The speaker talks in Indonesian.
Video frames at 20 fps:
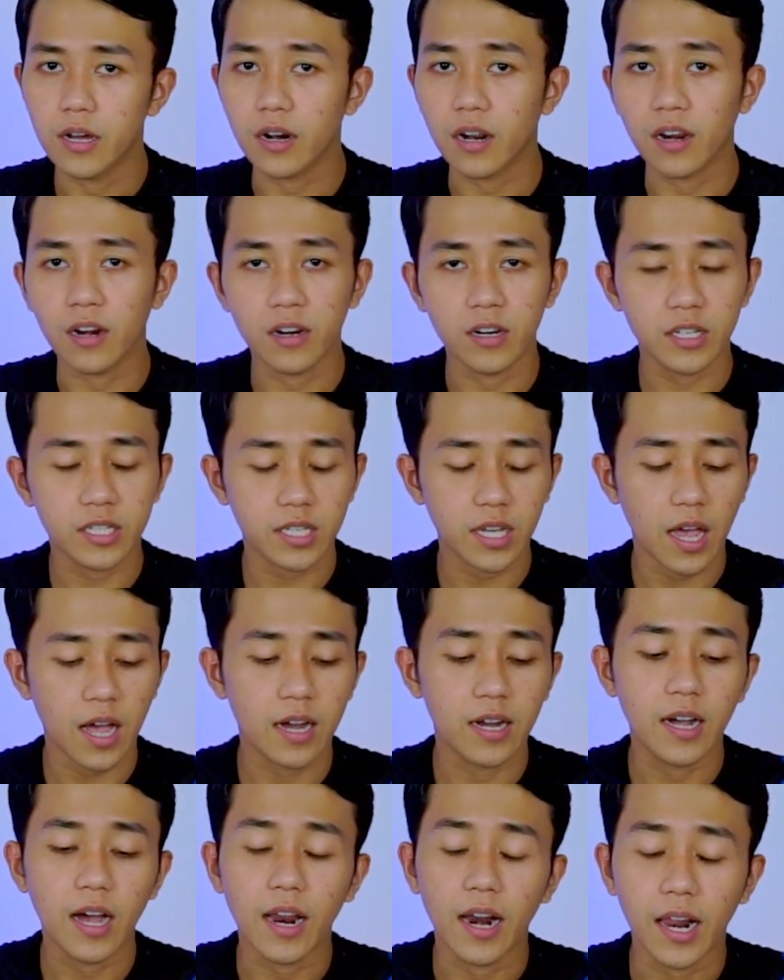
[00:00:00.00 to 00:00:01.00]
rilis
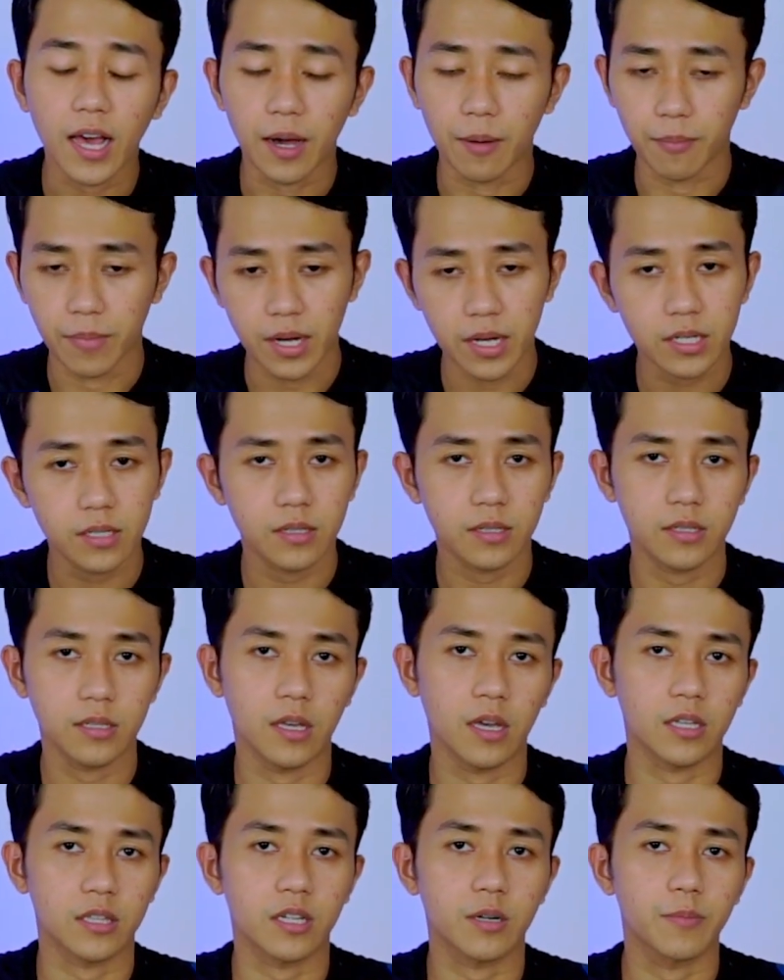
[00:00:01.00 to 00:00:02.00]
agak lama.
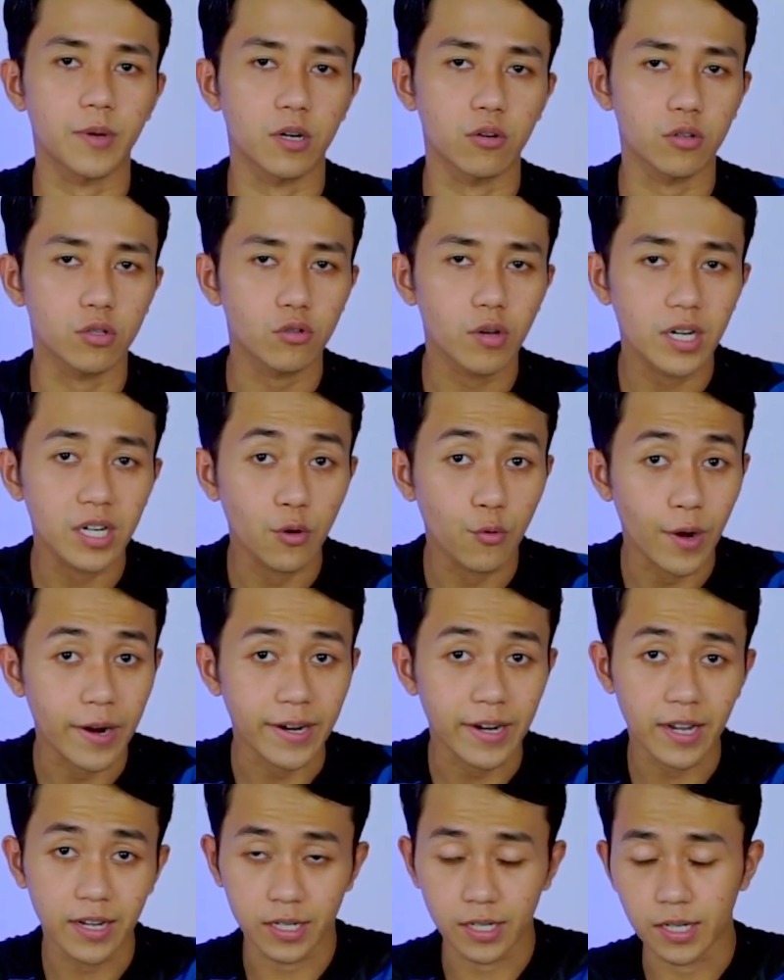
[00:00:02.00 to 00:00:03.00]
Yang terbaru itu ada
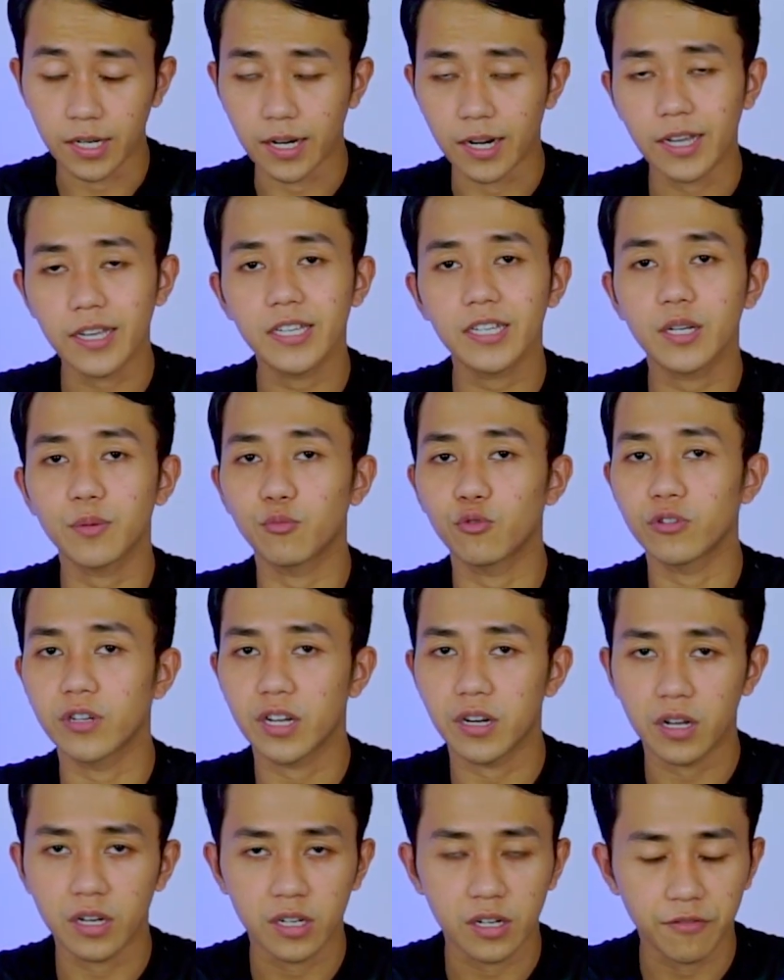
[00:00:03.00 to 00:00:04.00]
warna grey,
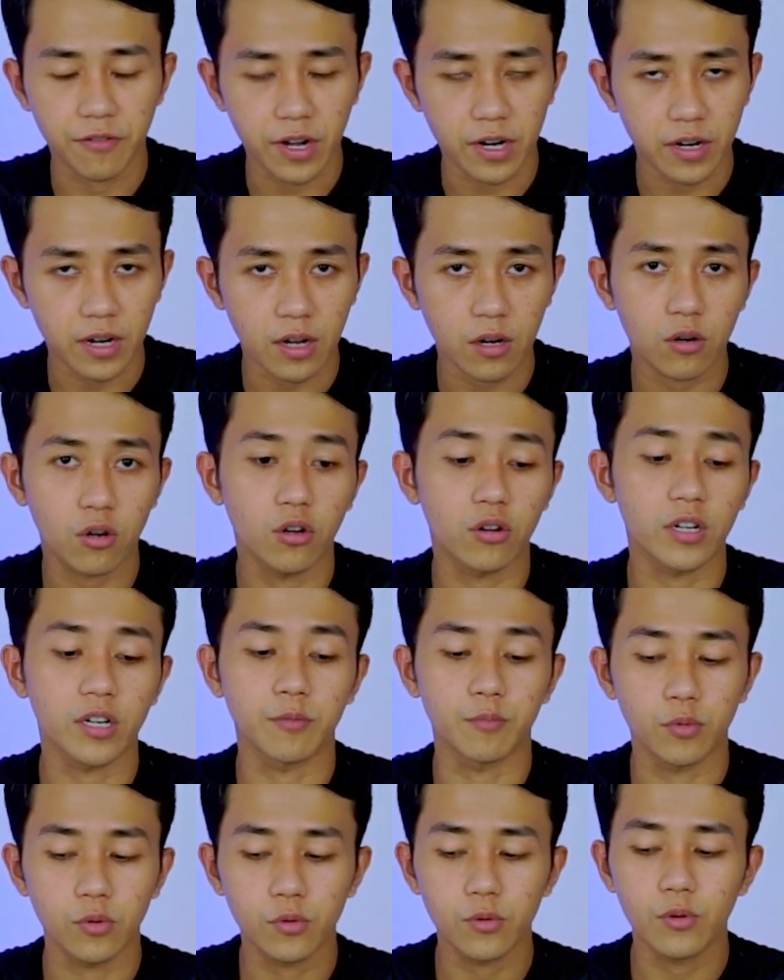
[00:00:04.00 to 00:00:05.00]
kemudian ada warna
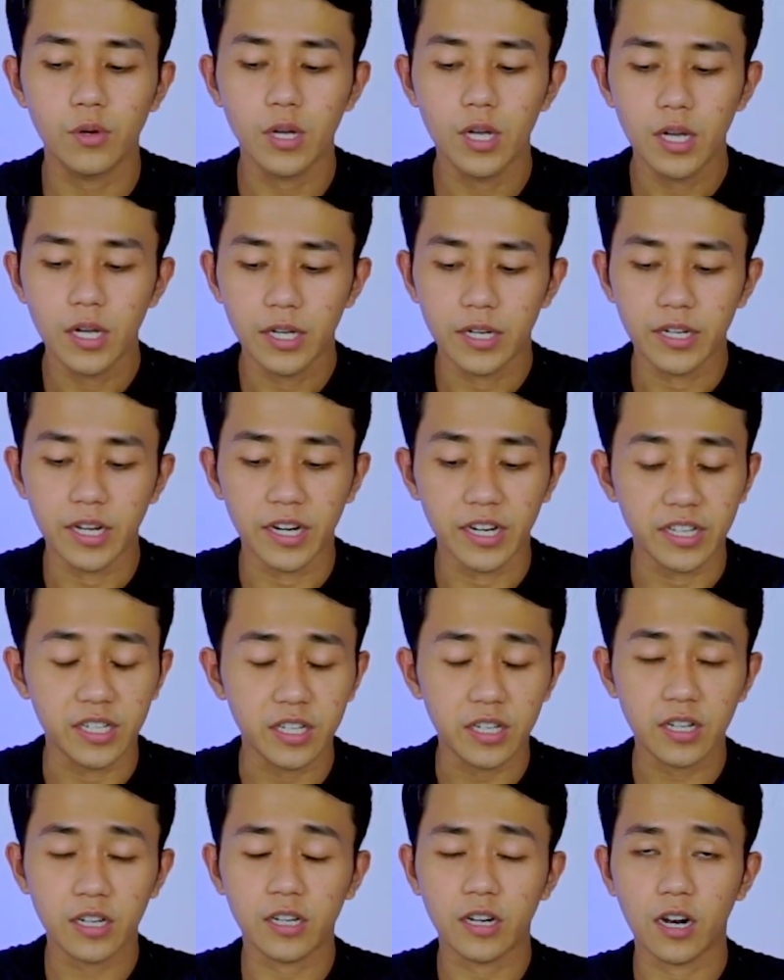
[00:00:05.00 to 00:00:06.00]
chlorine blue dan
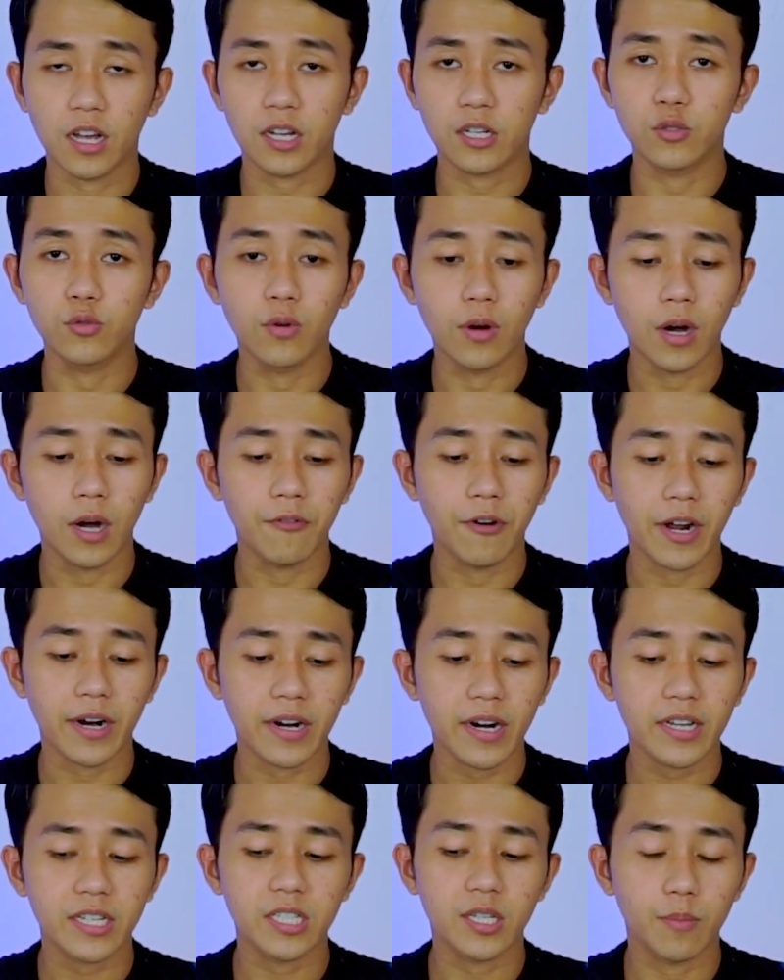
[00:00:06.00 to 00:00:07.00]
ini adalah dua
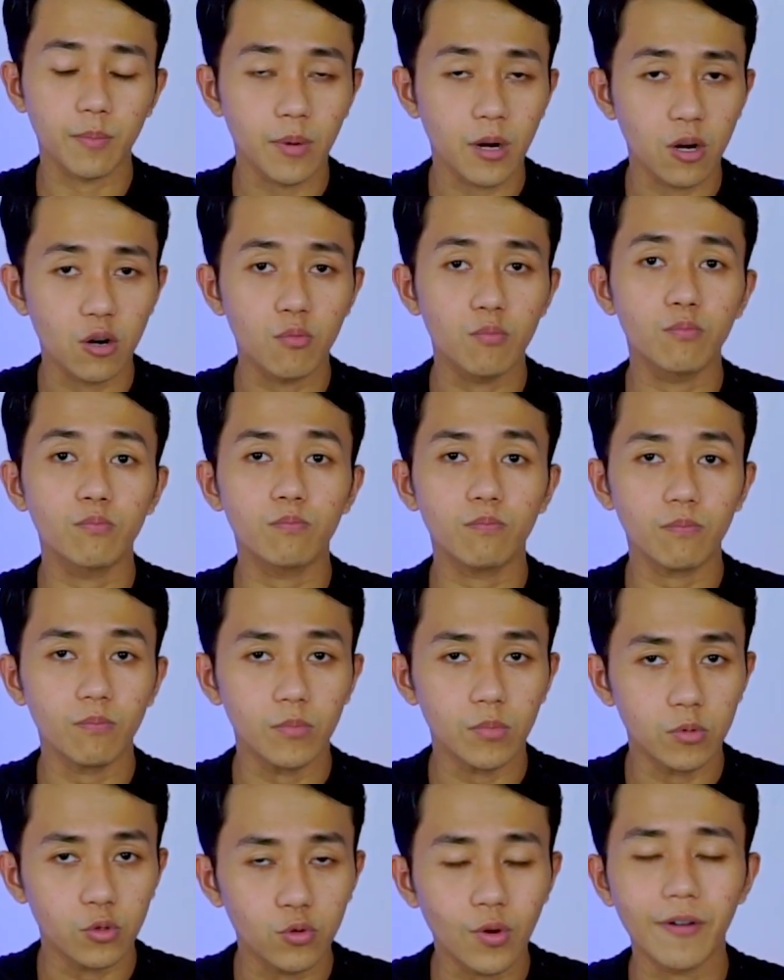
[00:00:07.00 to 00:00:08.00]
warna sebelum
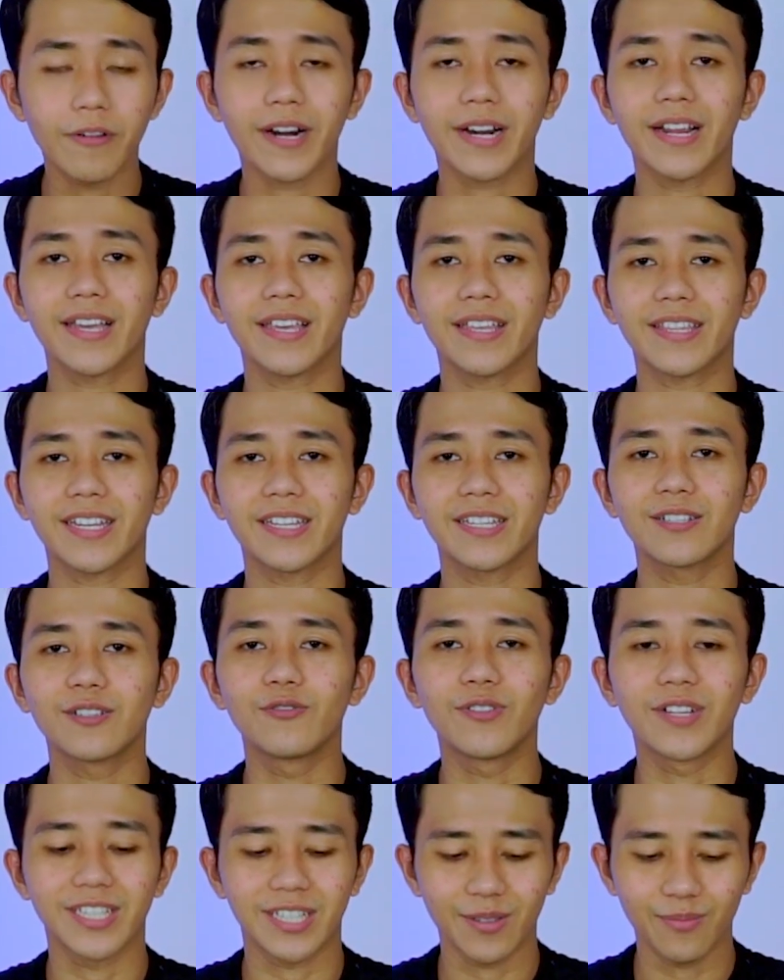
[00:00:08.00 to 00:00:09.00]
dua warna yang tadi
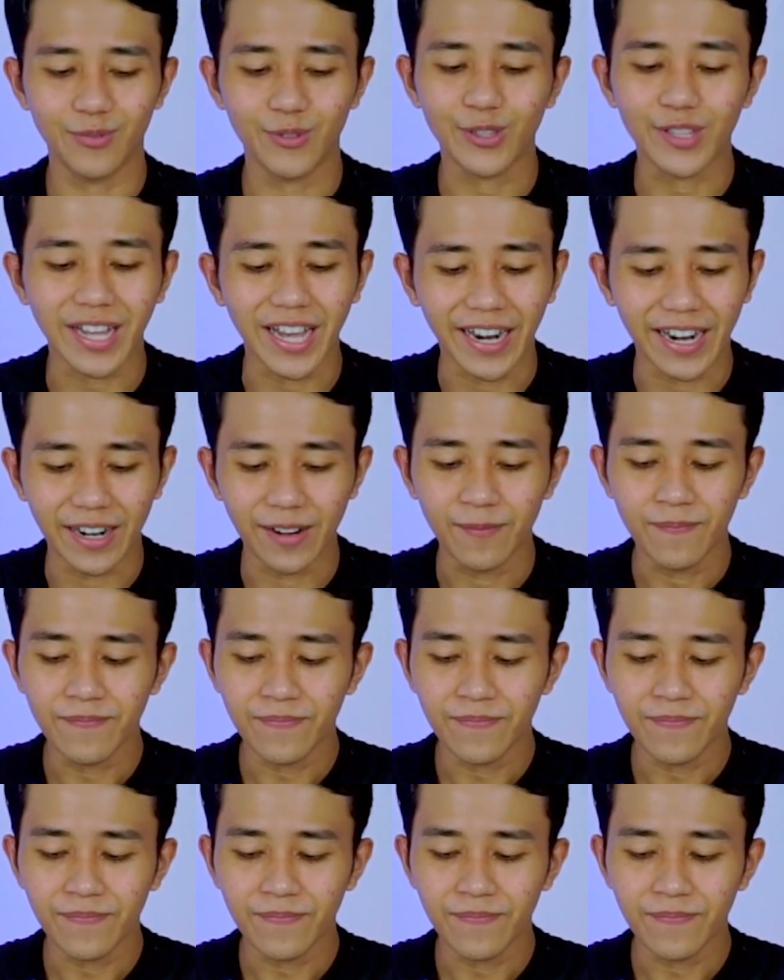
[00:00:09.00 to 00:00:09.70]
gue sebutkan.